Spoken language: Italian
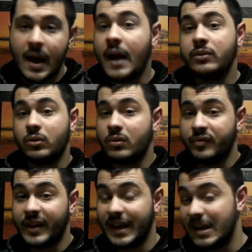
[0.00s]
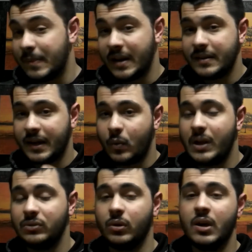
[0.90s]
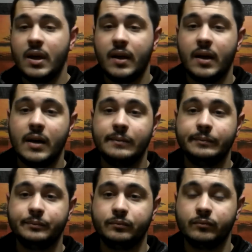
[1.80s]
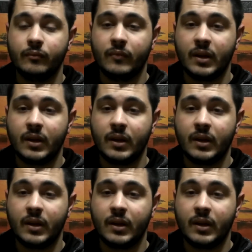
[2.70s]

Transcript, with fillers: altro non fa che riprendere quanto ehm,